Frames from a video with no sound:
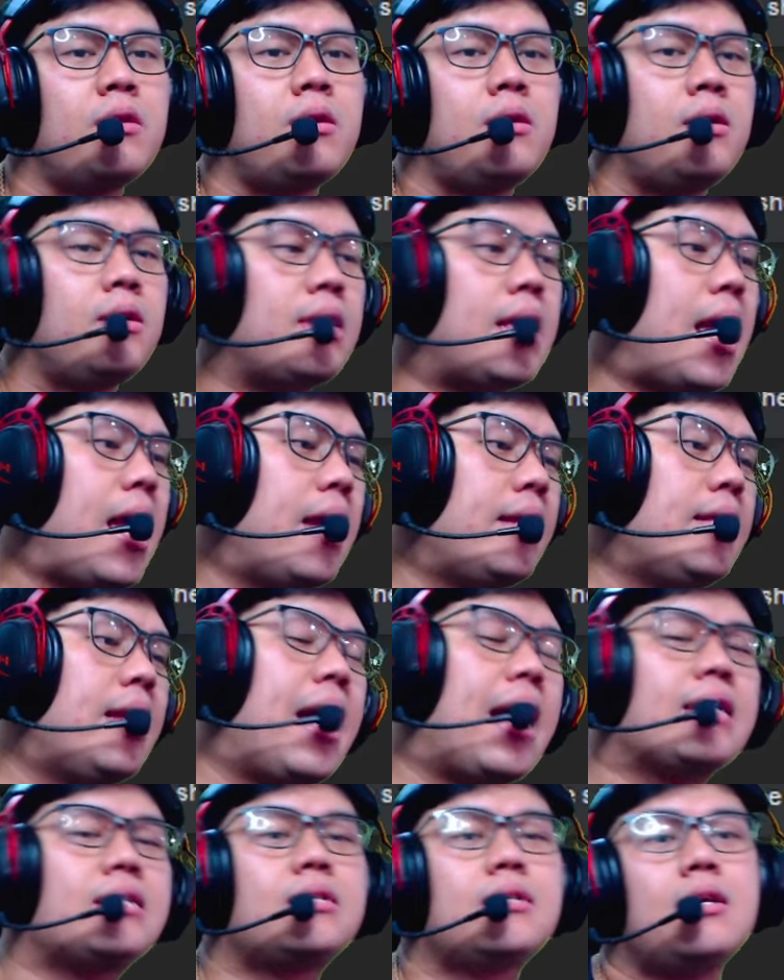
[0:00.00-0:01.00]
Nah, ini
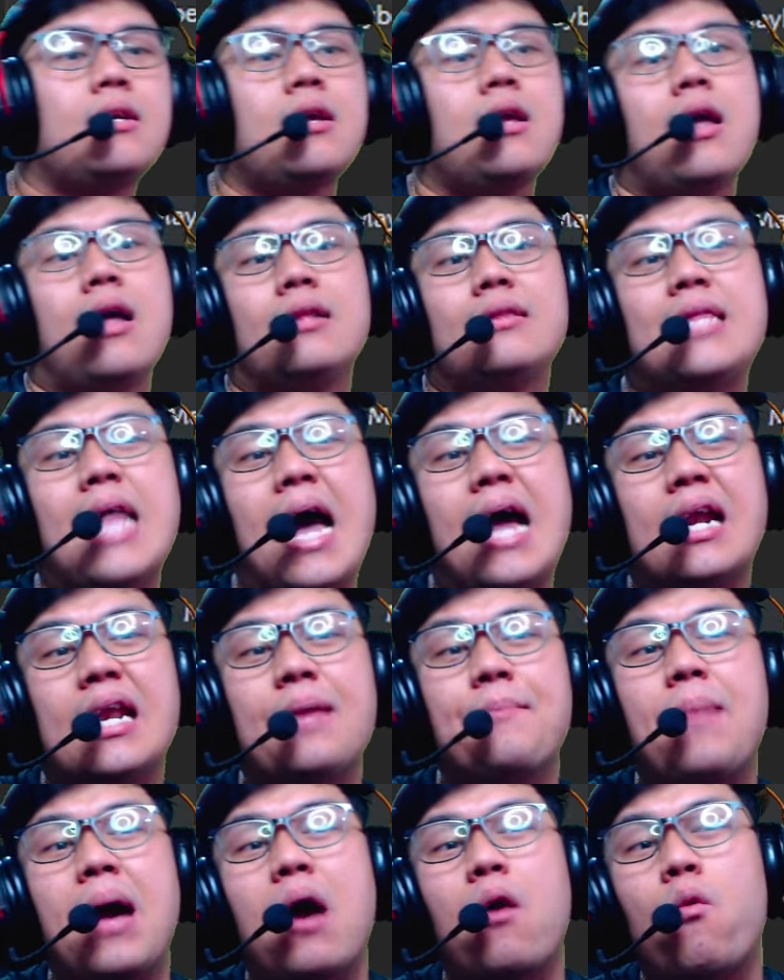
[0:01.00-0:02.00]
guys.
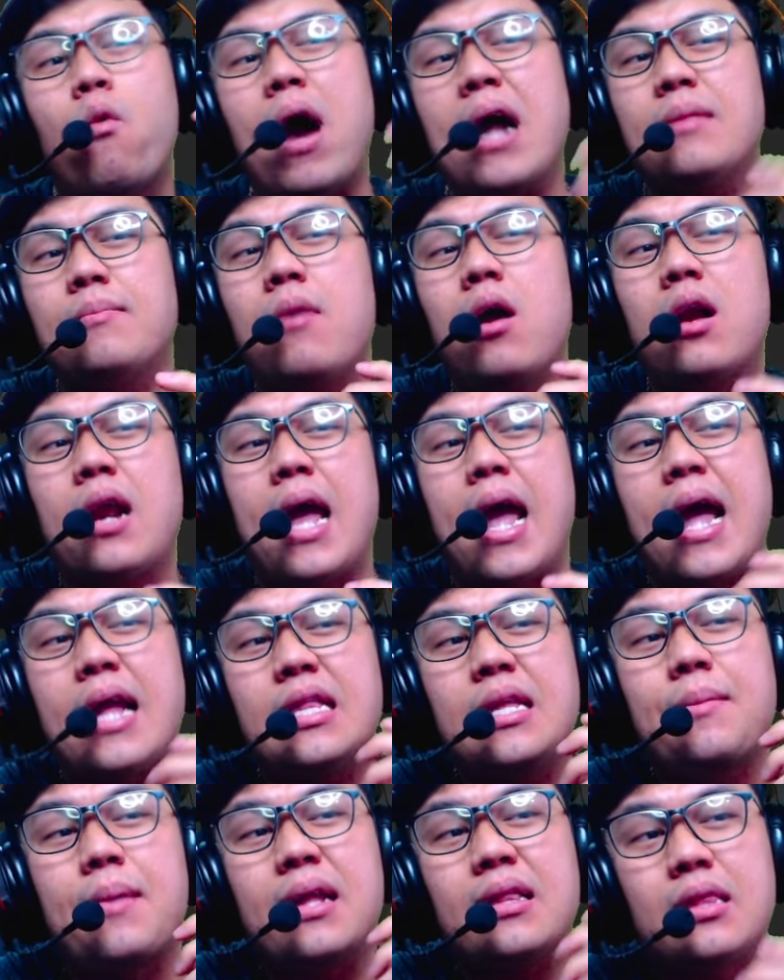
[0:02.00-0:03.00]
Dari Bang One More
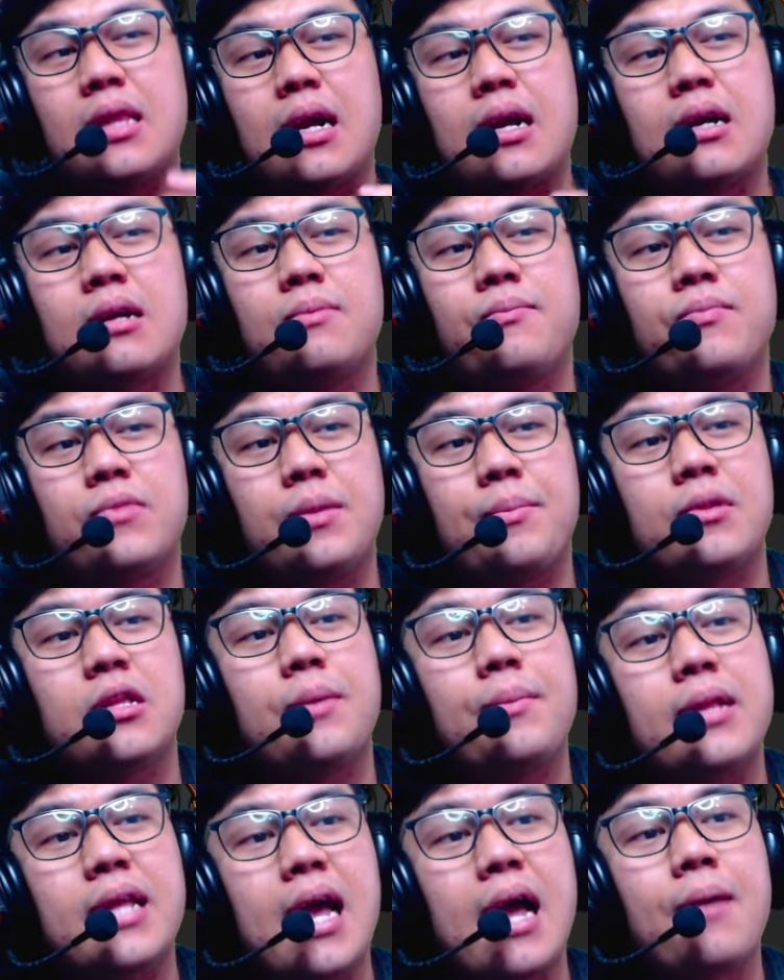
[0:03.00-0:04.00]
Animator,
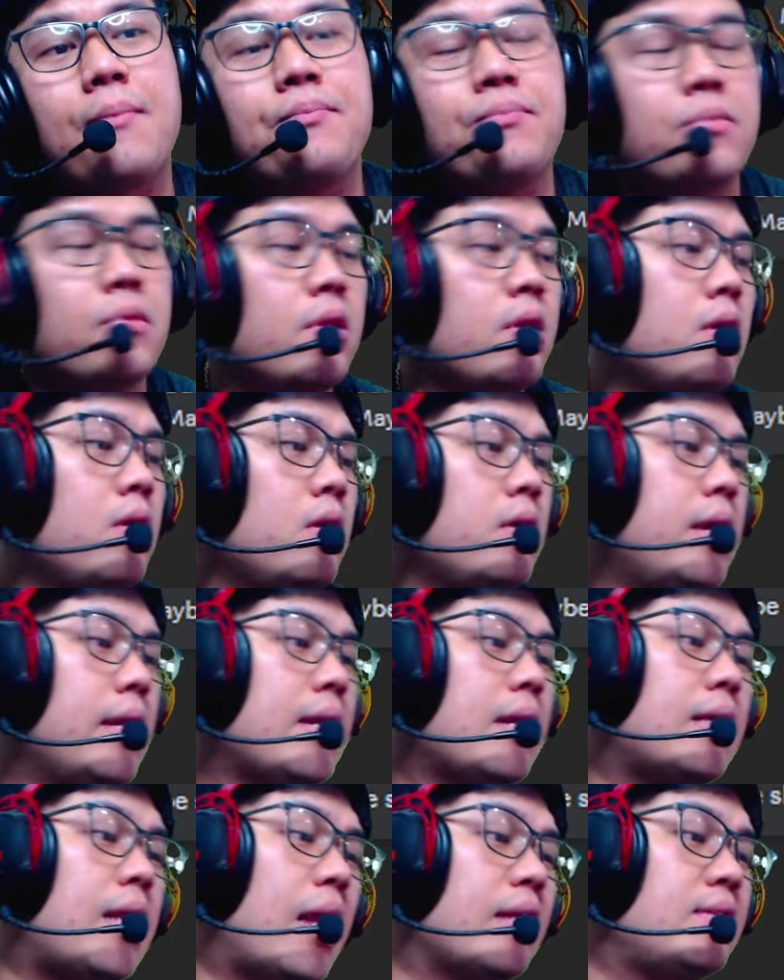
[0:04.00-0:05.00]
teman-teman ya.
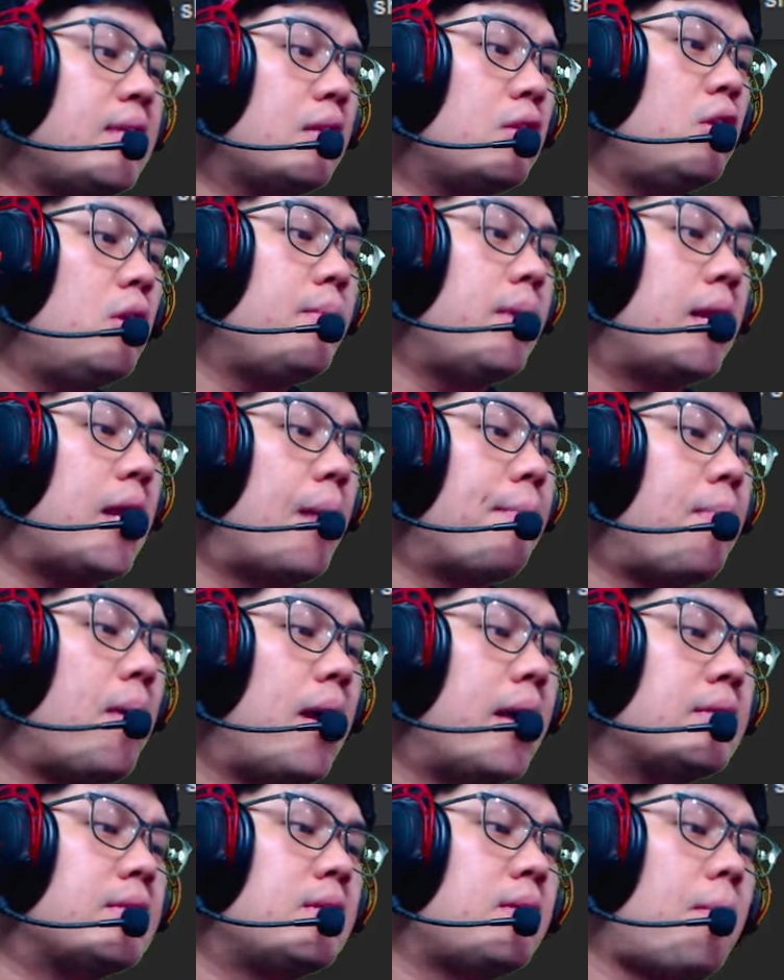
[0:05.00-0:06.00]
Kita translate dulu biar
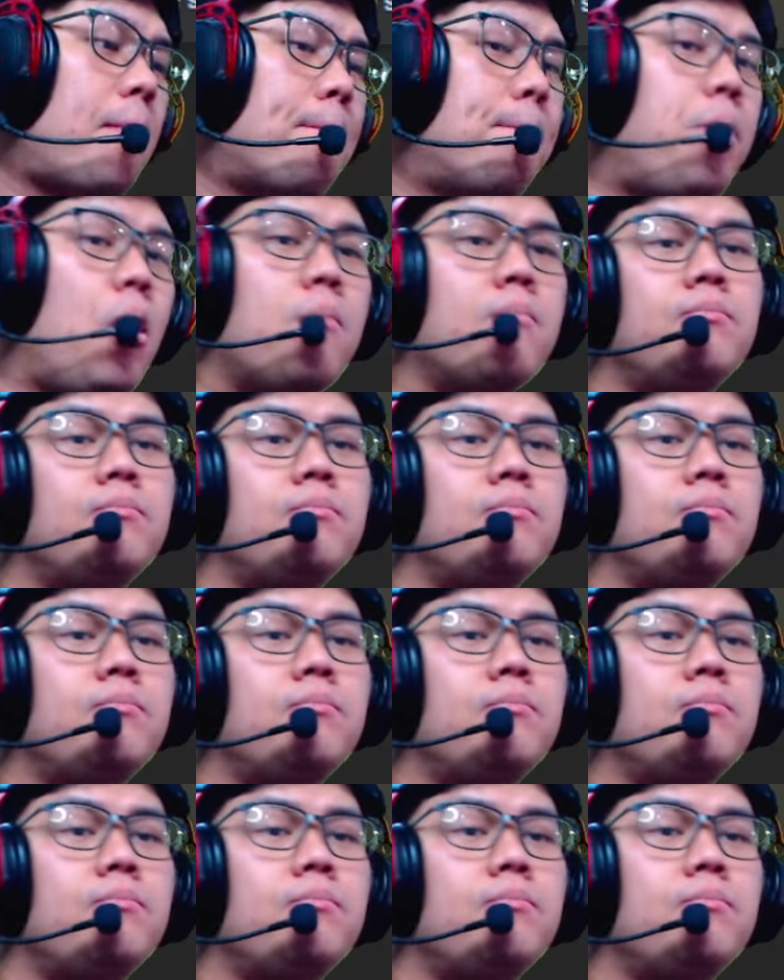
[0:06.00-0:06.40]
gampang, guys. Boom.